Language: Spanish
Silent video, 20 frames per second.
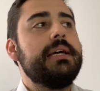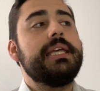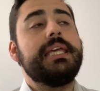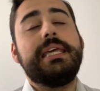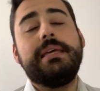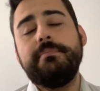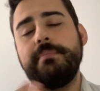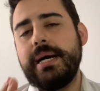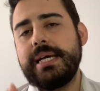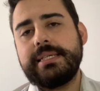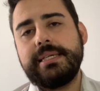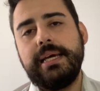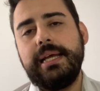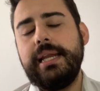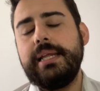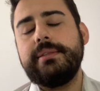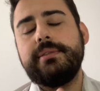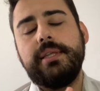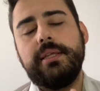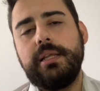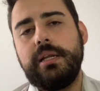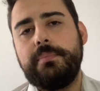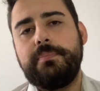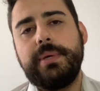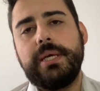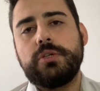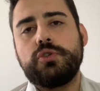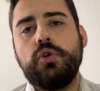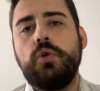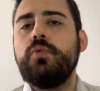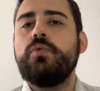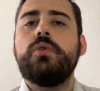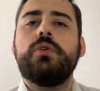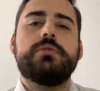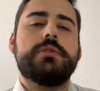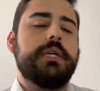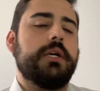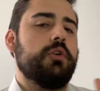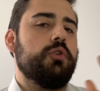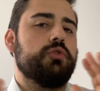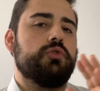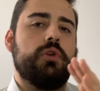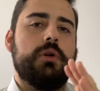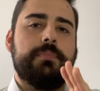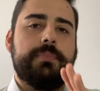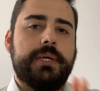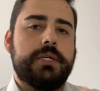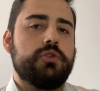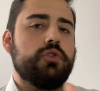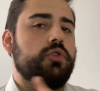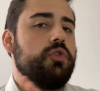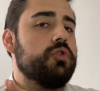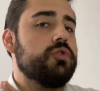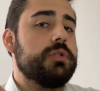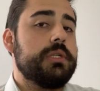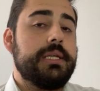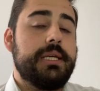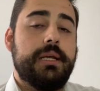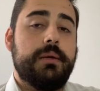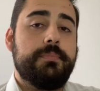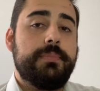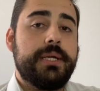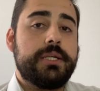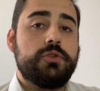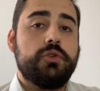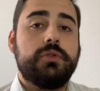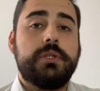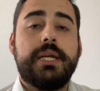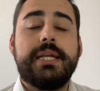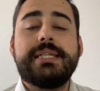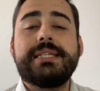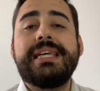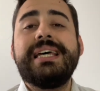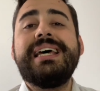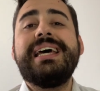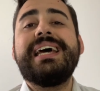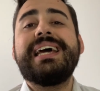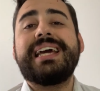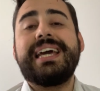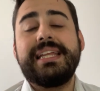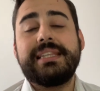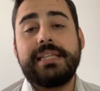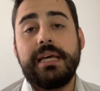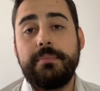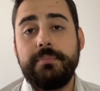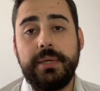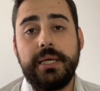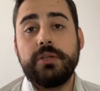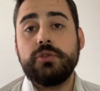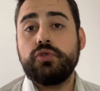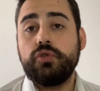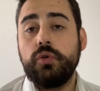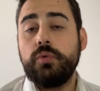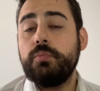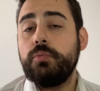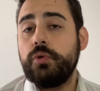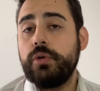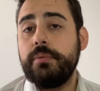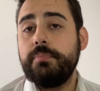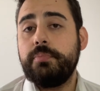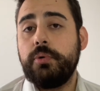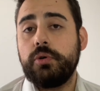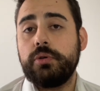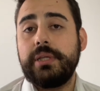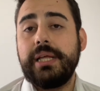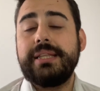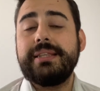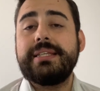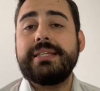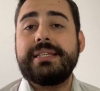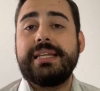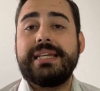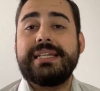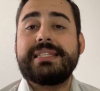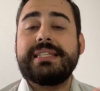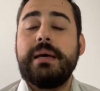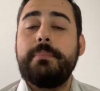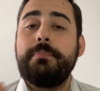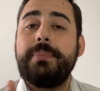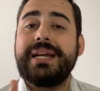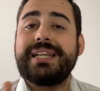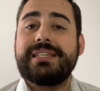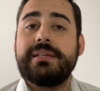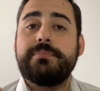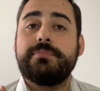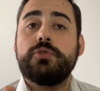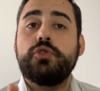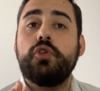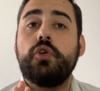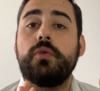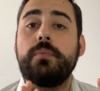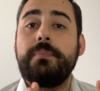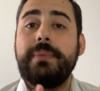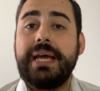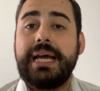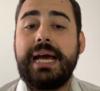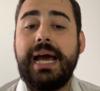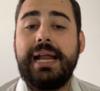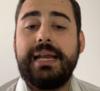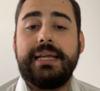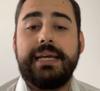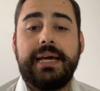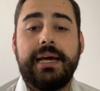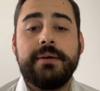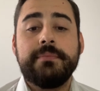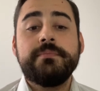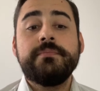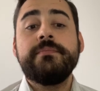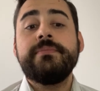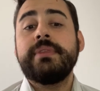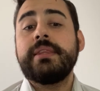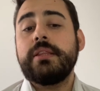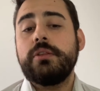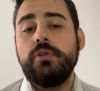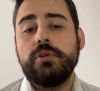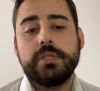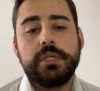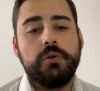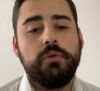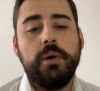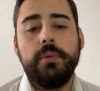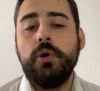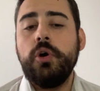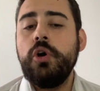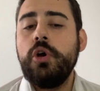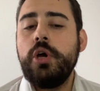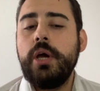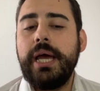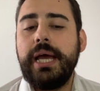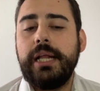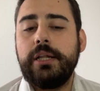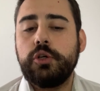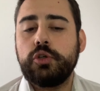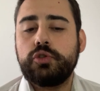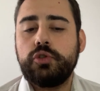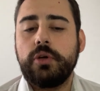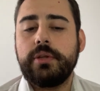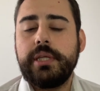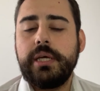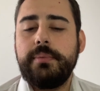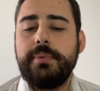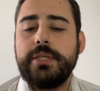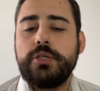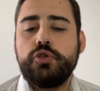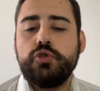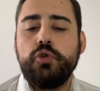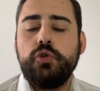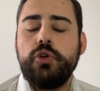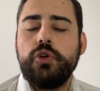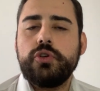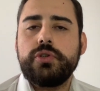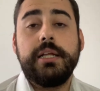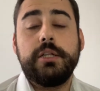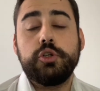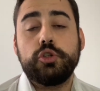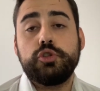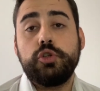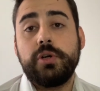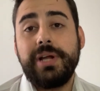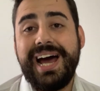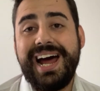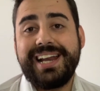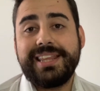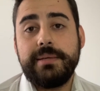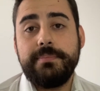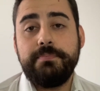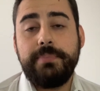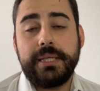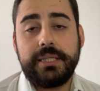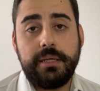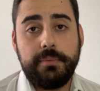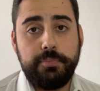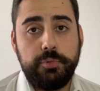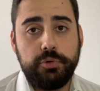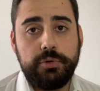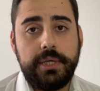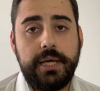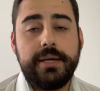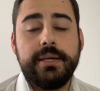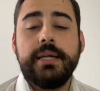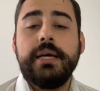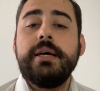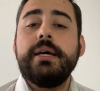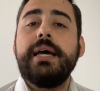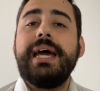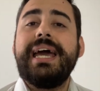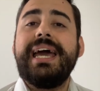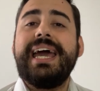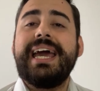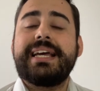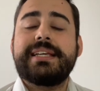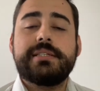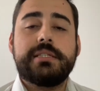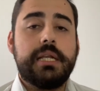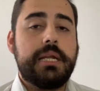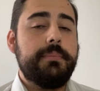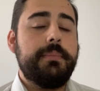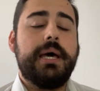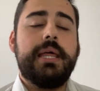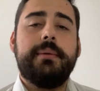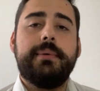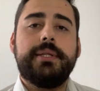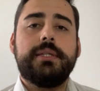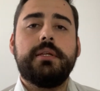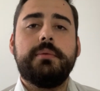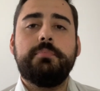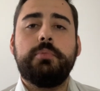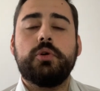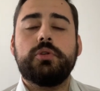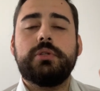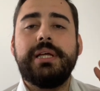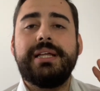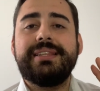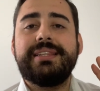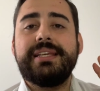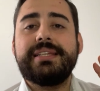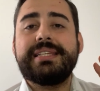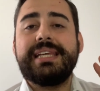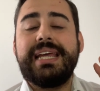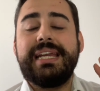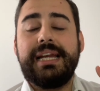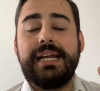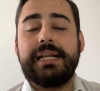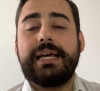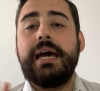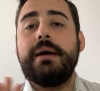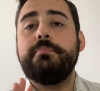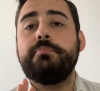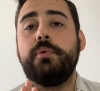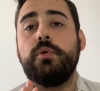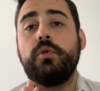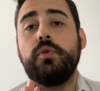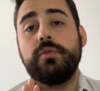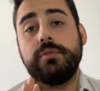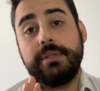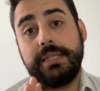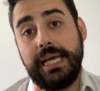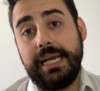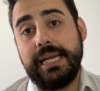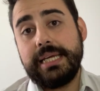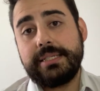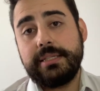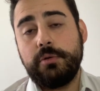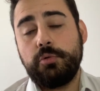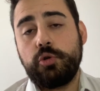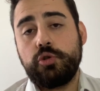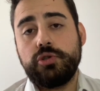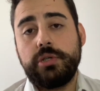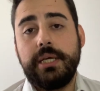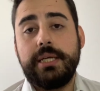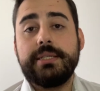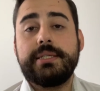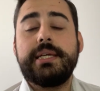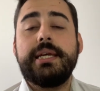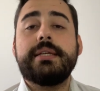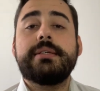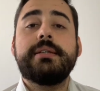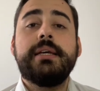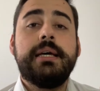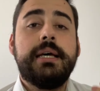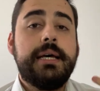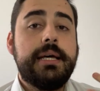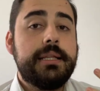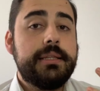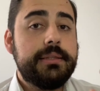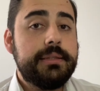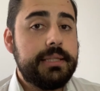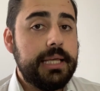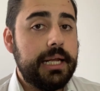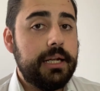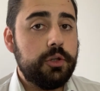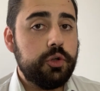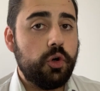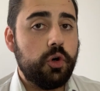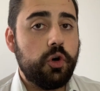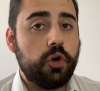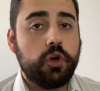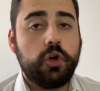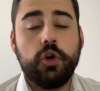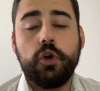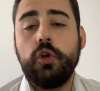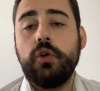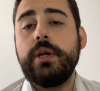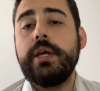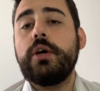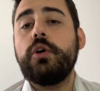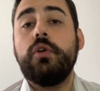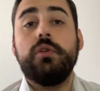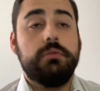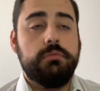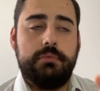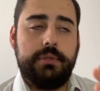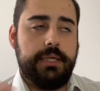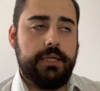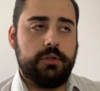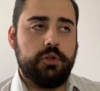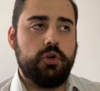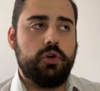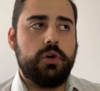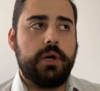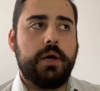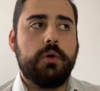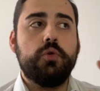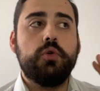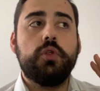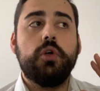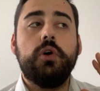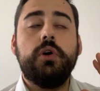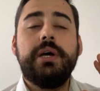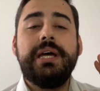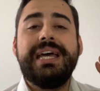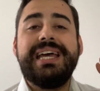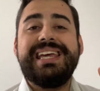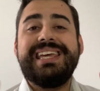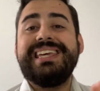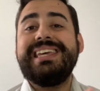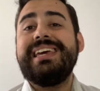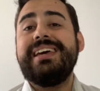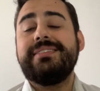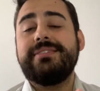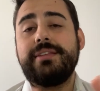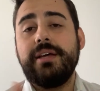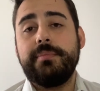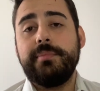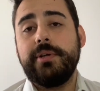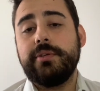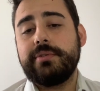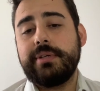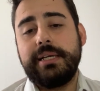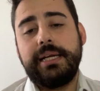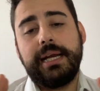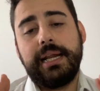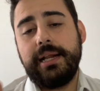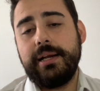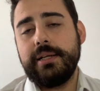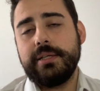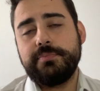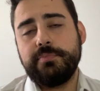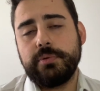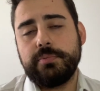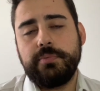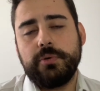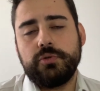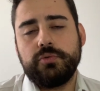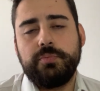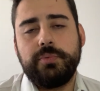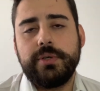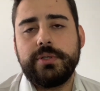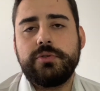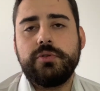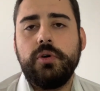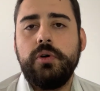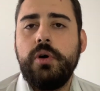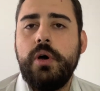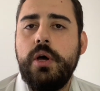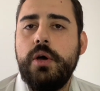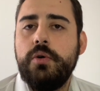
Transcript: Y más adelante del piezo 1 se encontró el piezo 2 y el piezo 3, que también son muy importantes en esta percepción mecánica. Entonces, de nuevo, el doctor David Julius y el doctor Arden Pataputian extremadamente importantes en el campo de las neurociencias, del dolor crónico y el dolor agudo y en términos generales, pues por supuesto,